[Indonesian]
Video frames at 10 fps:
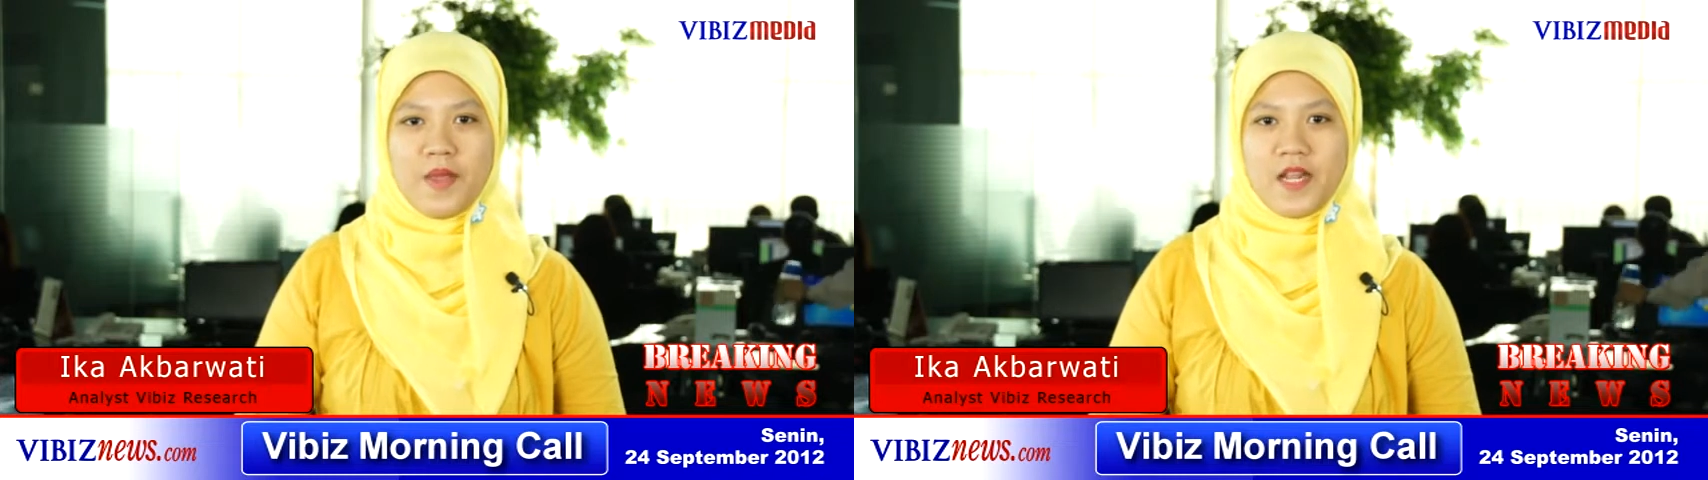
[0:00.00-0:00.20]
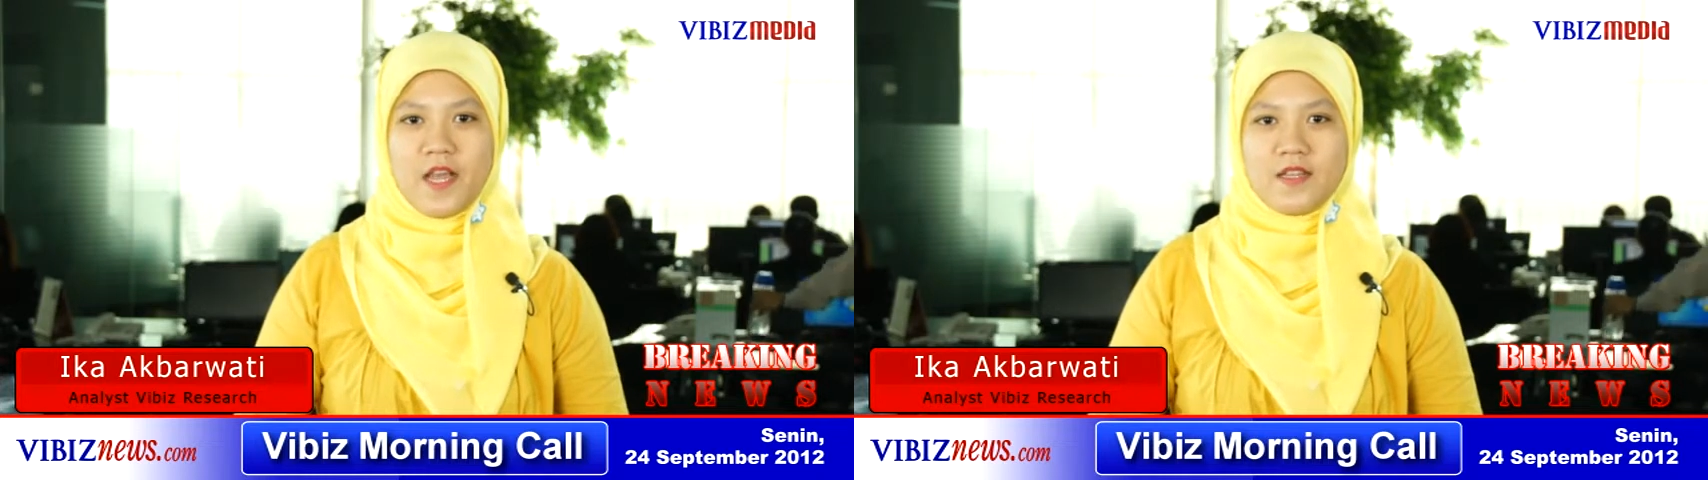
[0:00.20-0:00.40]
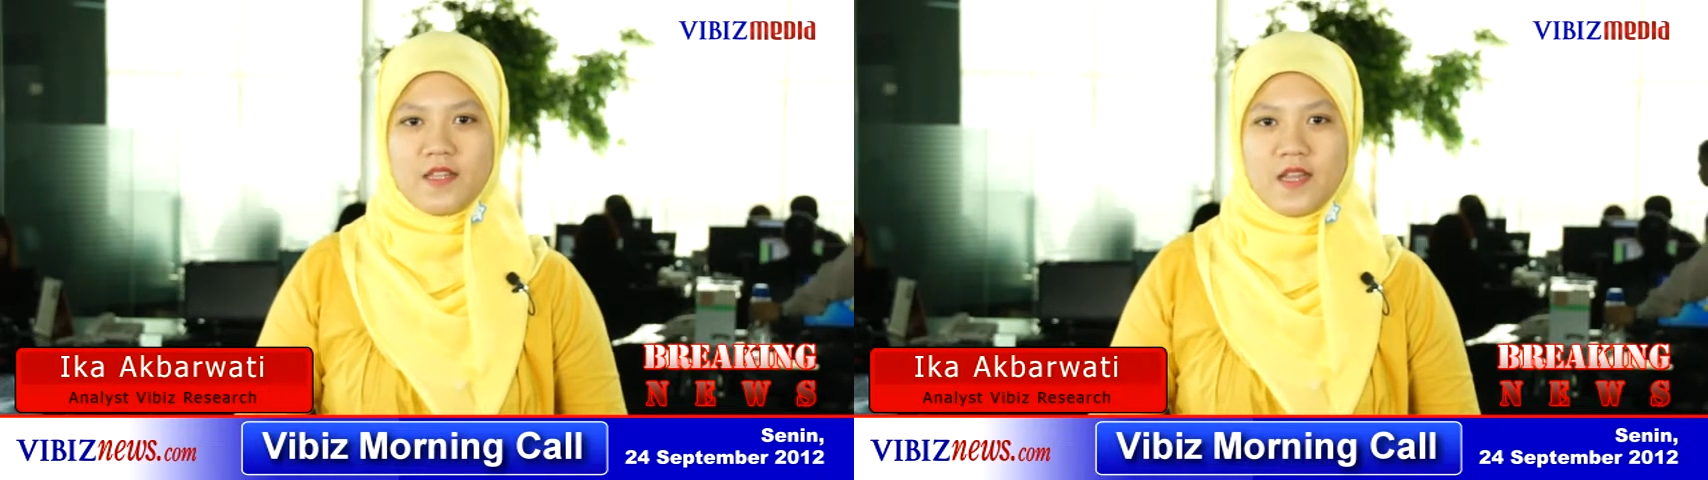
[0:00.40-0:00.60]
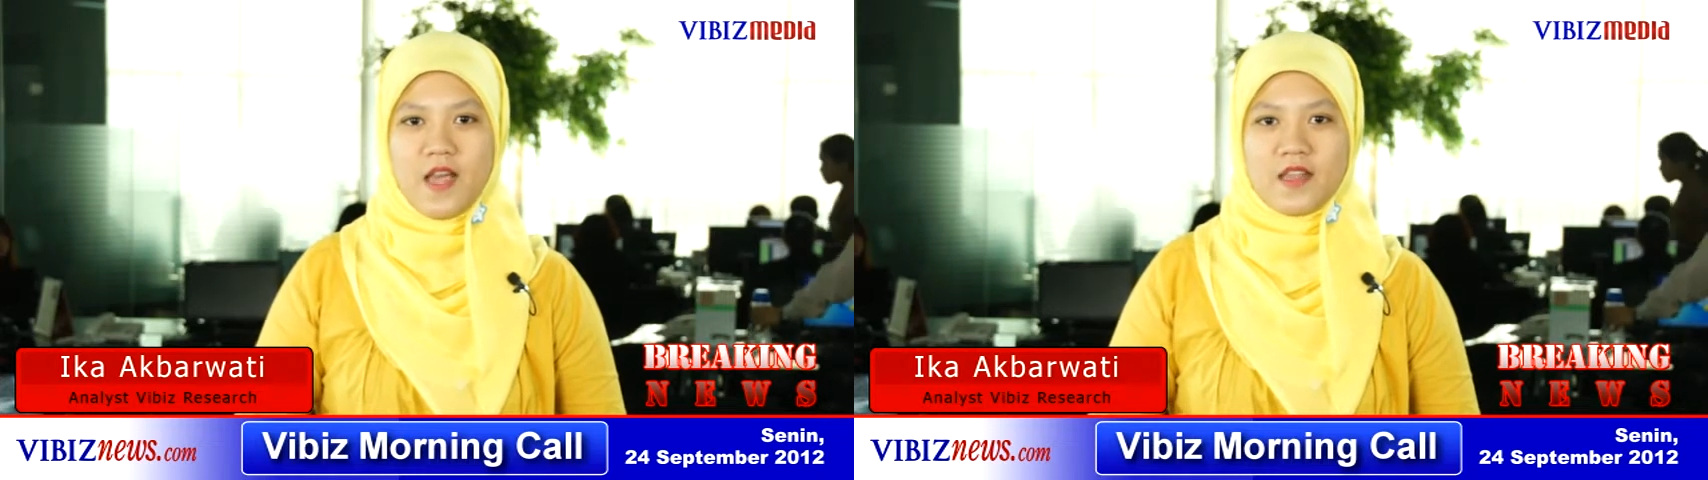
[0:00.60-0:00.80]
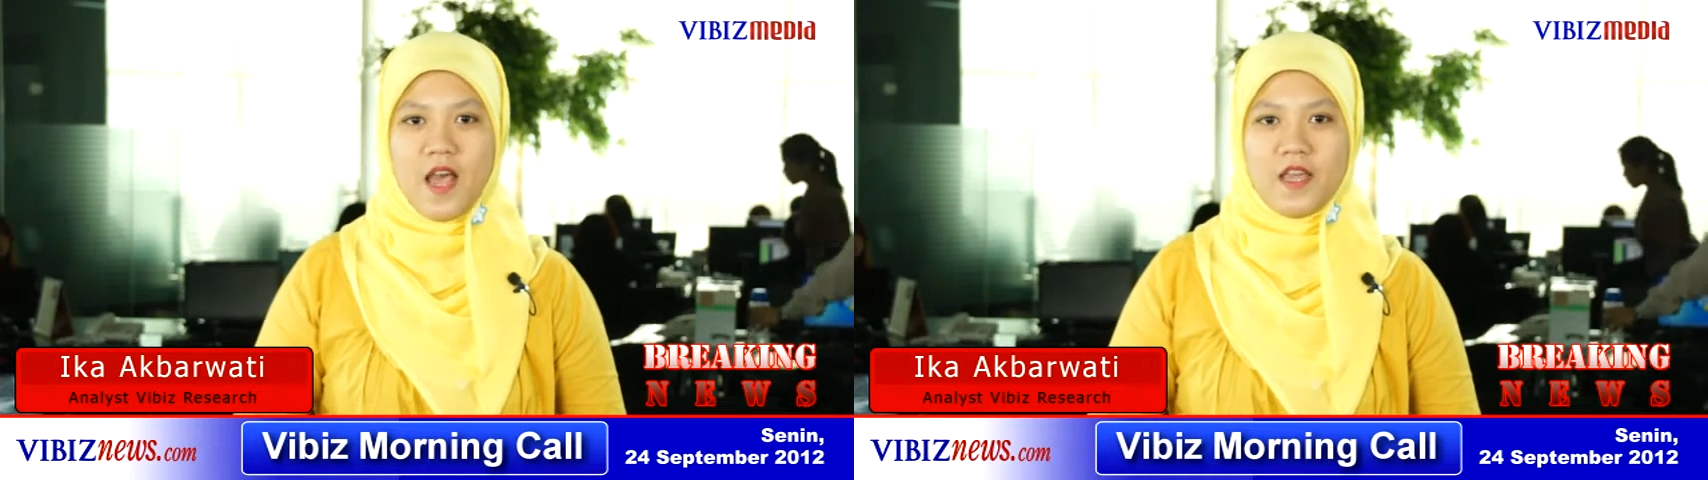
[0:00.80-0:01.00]
Amerika
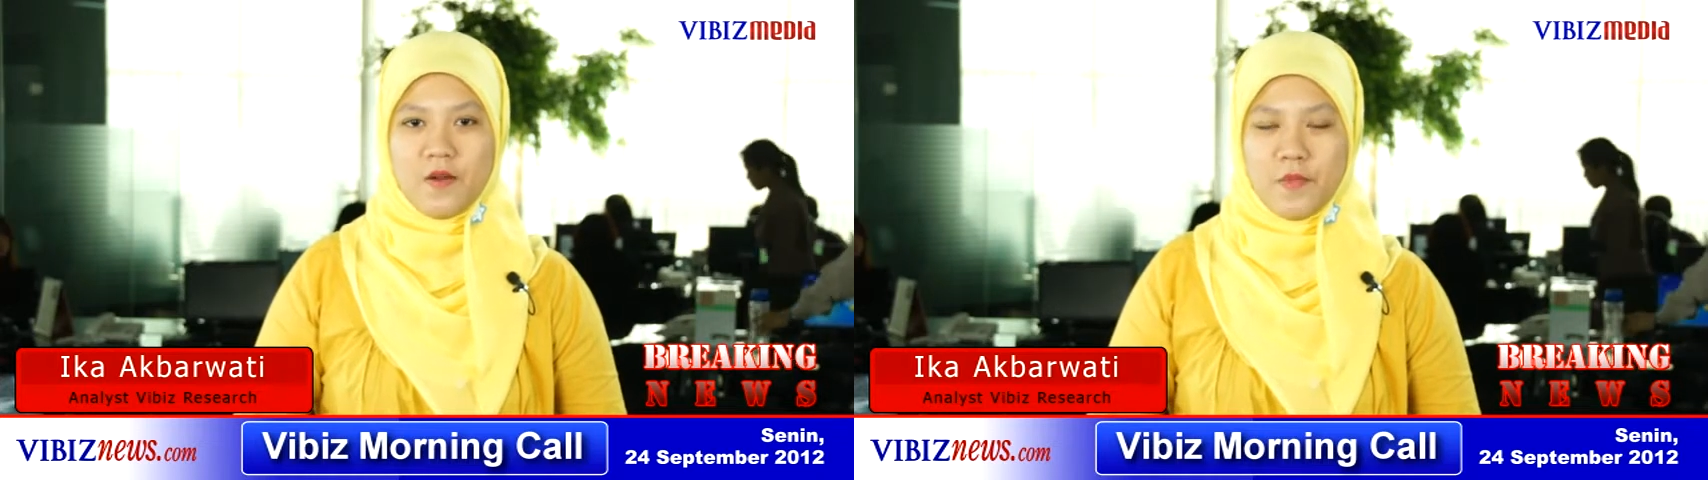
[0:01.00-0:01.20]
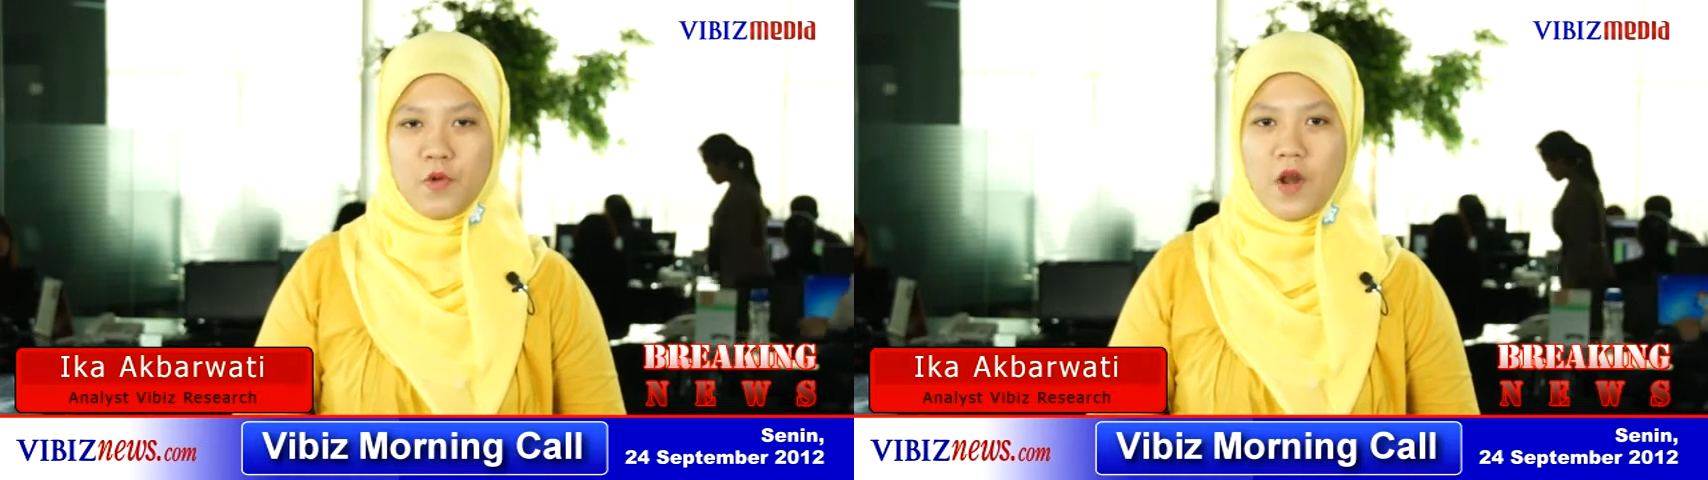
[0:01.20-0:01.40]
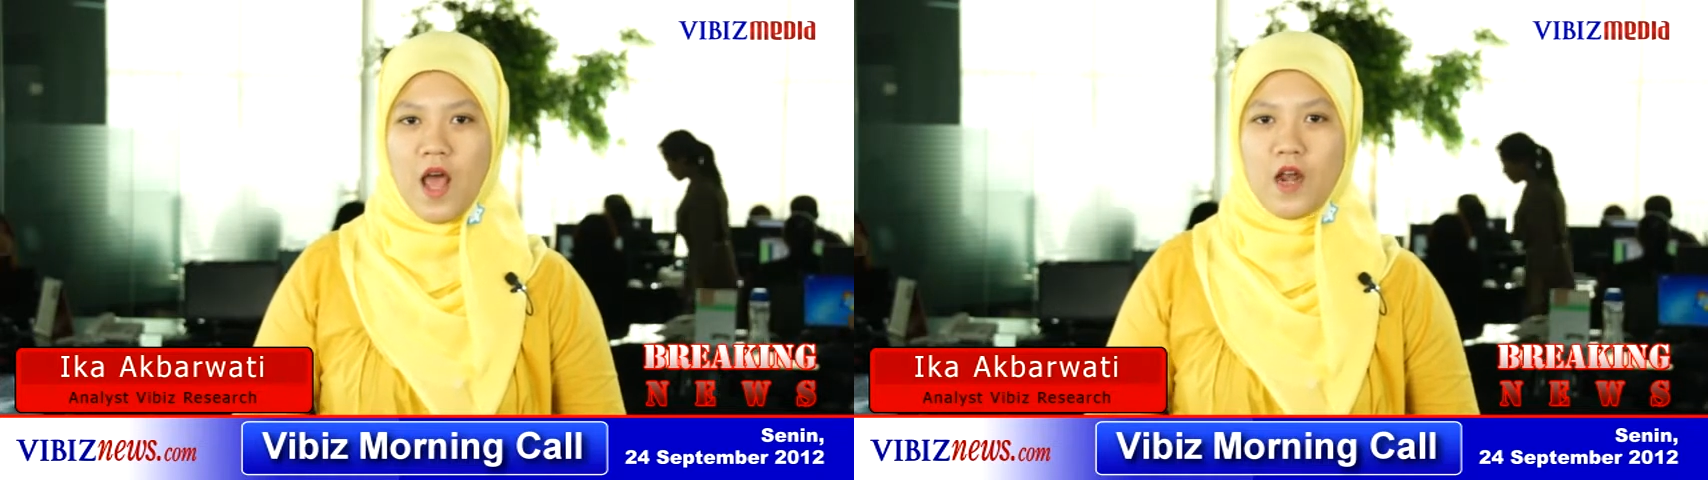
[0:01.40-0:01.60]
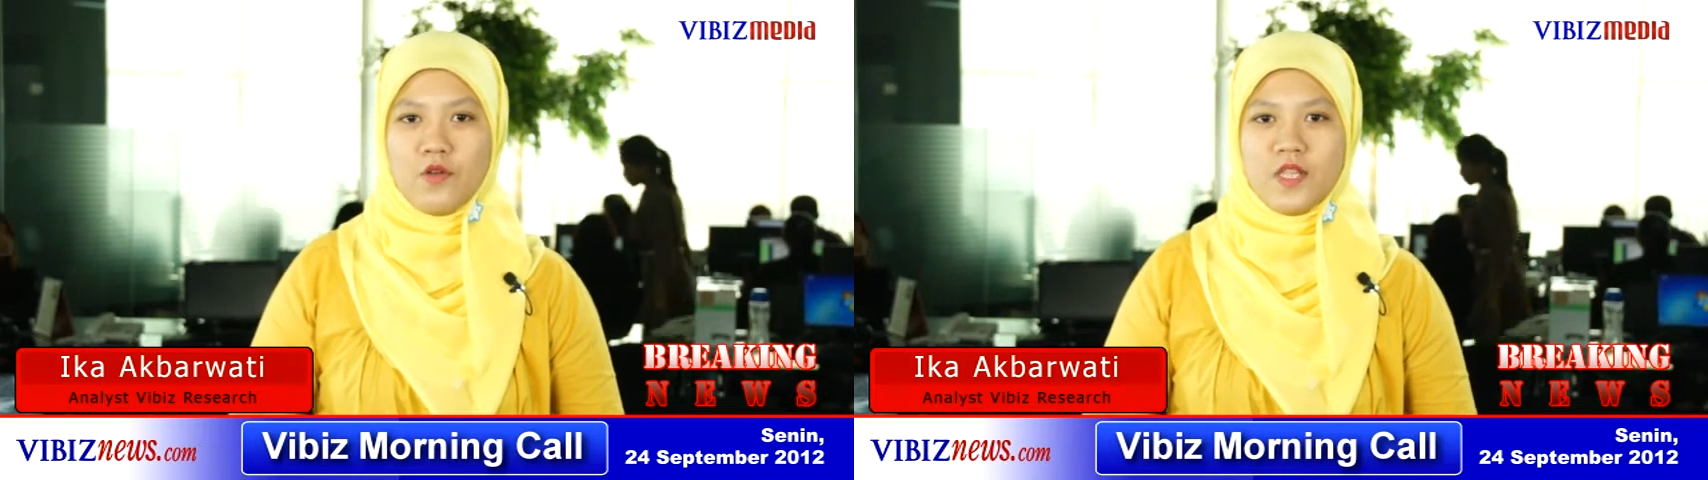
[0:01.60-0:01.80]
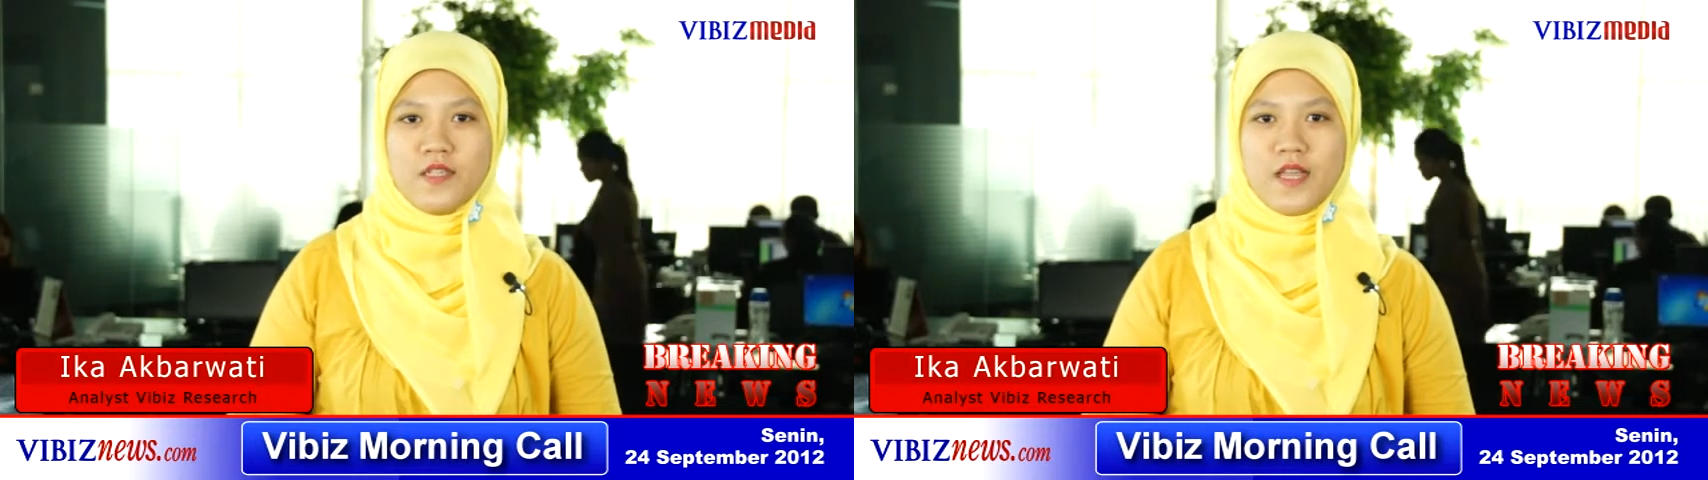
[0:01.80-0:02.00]
Serikat akhir minggu
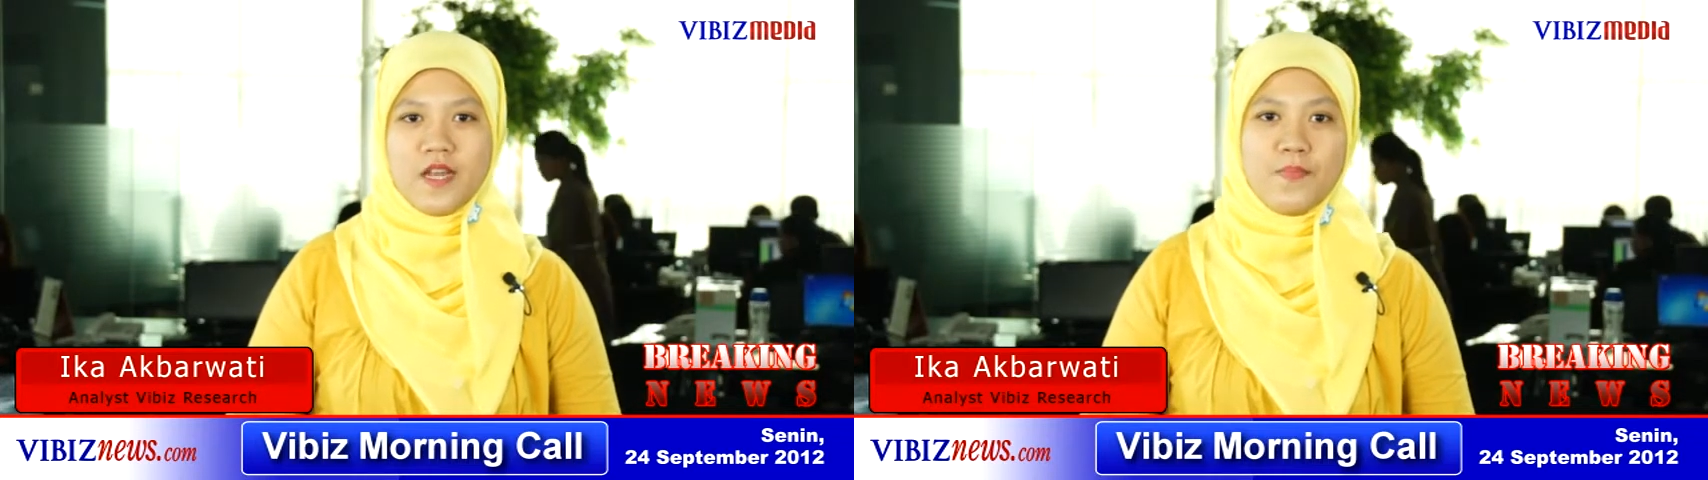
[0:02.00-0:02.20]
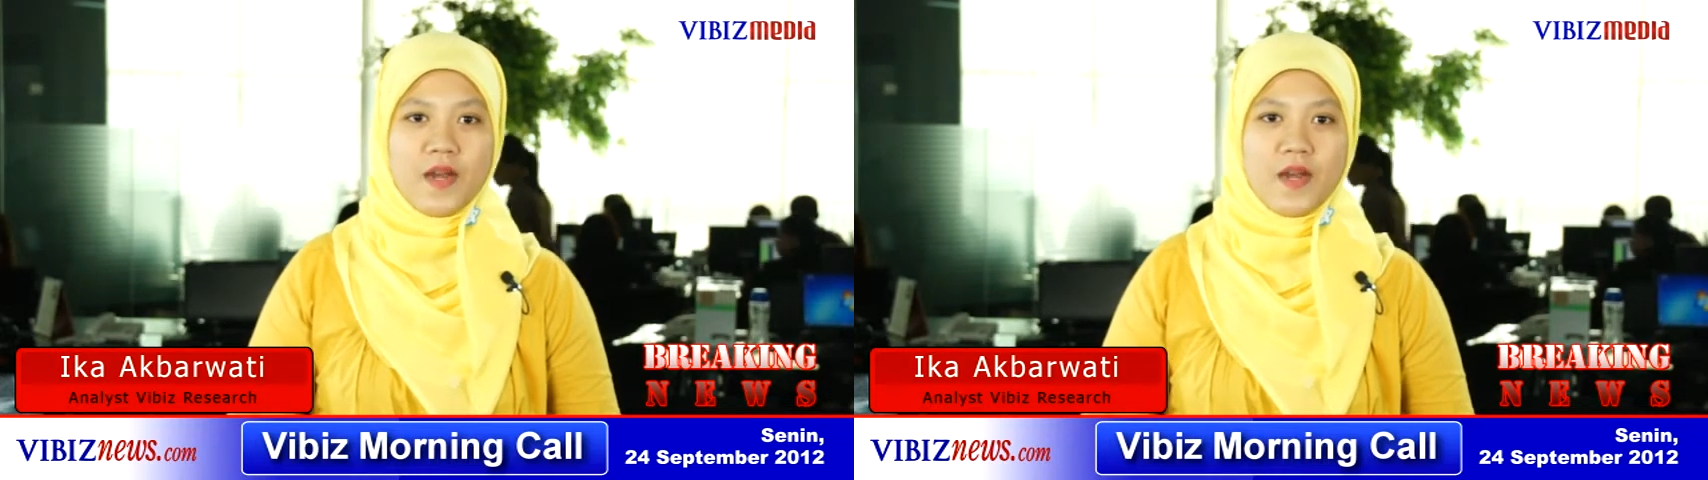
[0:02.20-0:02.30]
lalu terjadi